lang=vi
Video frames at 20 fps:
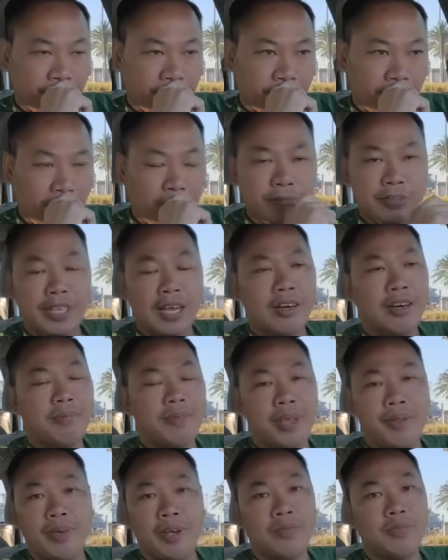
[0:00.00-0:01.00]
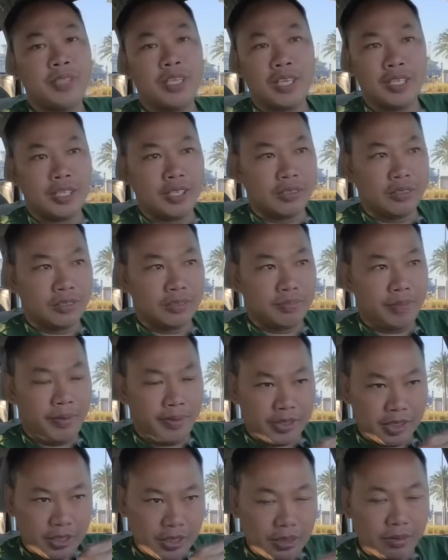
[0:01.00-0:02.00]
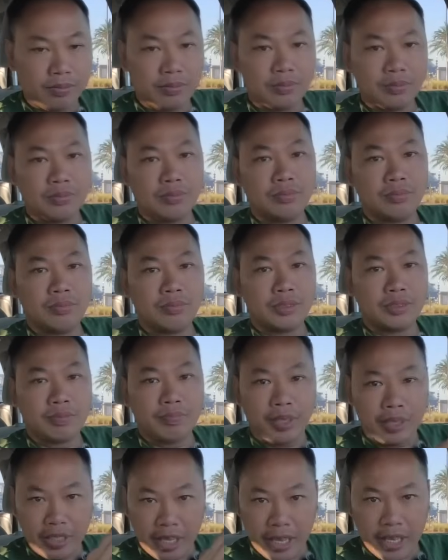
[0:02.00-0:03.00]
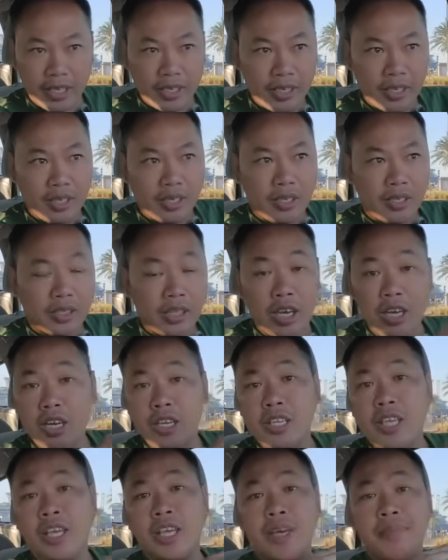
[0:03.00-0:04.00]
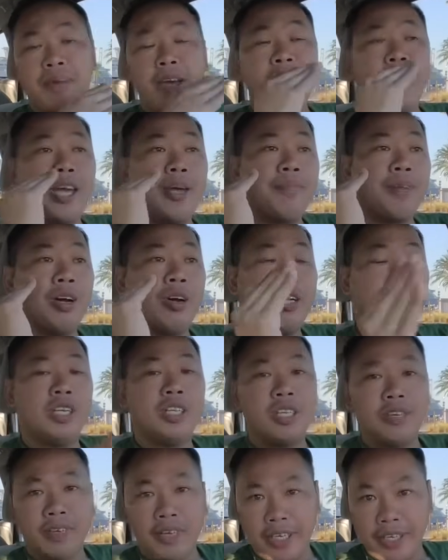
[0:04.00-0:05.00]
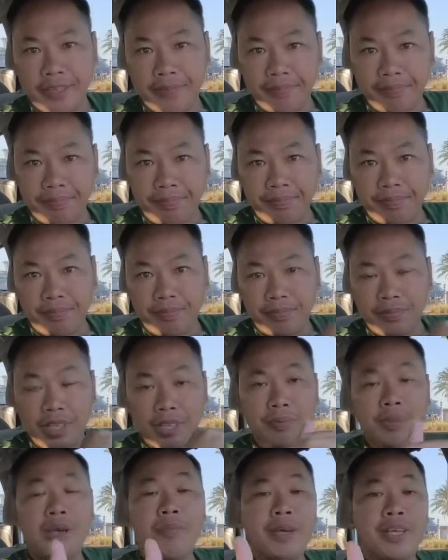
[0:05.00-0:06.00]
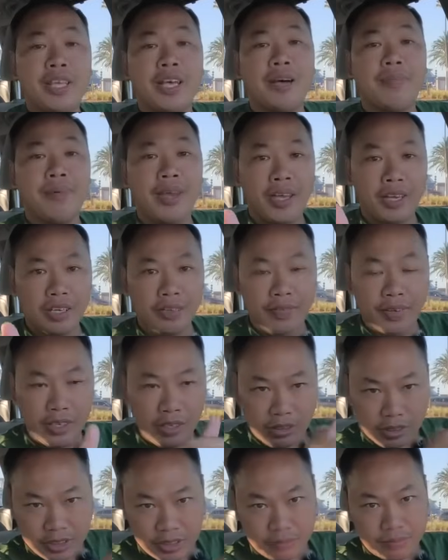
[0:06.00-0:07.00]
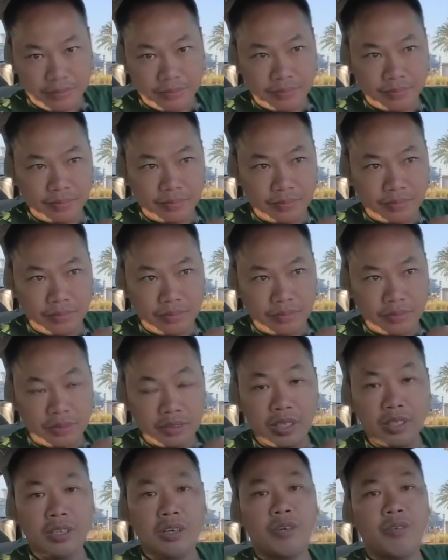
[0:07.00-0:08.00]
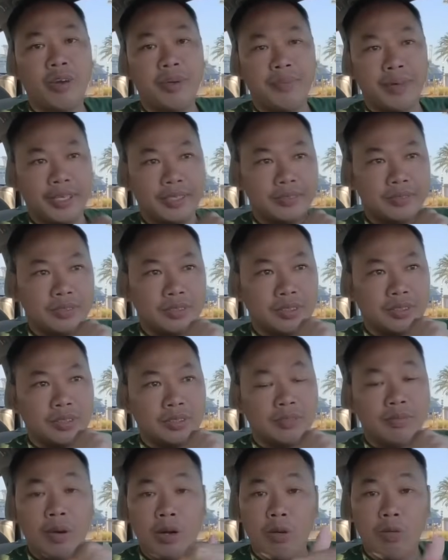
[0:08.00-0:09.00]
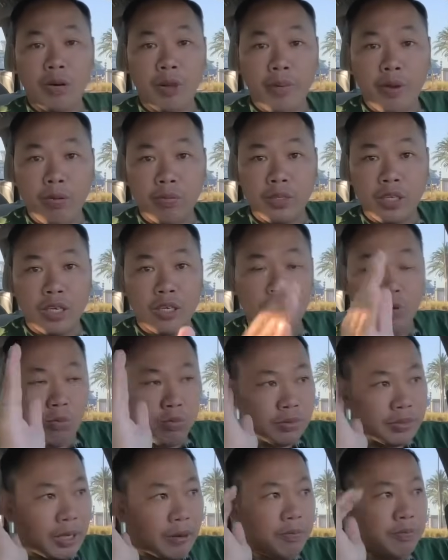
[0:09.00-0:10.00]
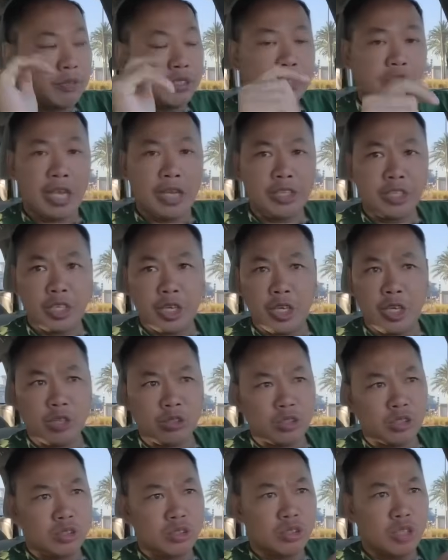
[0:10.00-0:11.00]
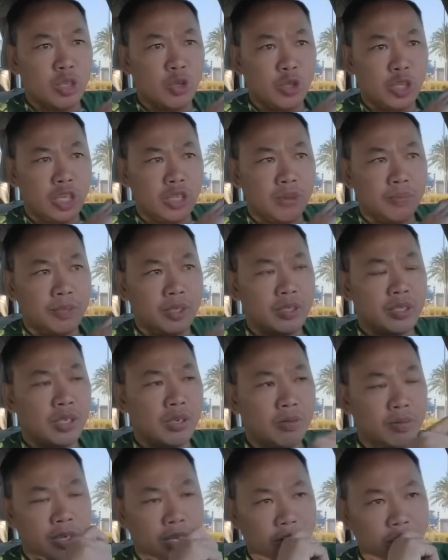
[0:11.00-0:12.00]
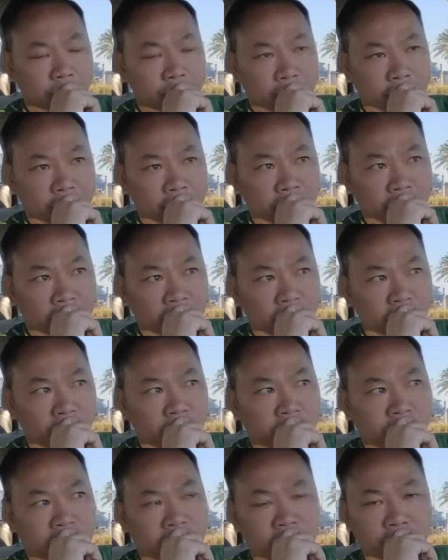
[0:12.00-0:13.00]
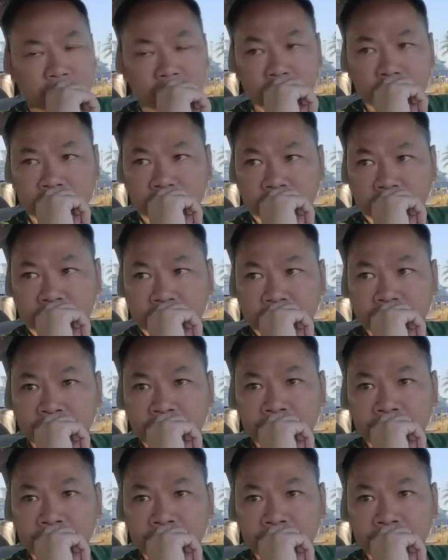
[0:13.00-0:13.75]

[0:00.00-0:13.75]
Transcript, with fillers: không sao đâu mẹ mày không chết đâu mẹ mày sẽ sống mà thiệt tự nhiên cái miệng em nói nó như vậy từ tới bây giờ mẹ nó vẫn còn sống vẫn còn khỏe mạnh mà lúc đó bị ung thư rụng tóc rồi xạ trị được điều trị tụi nó hình như lúc đó ung thư tử cung hay là ung thư gì ta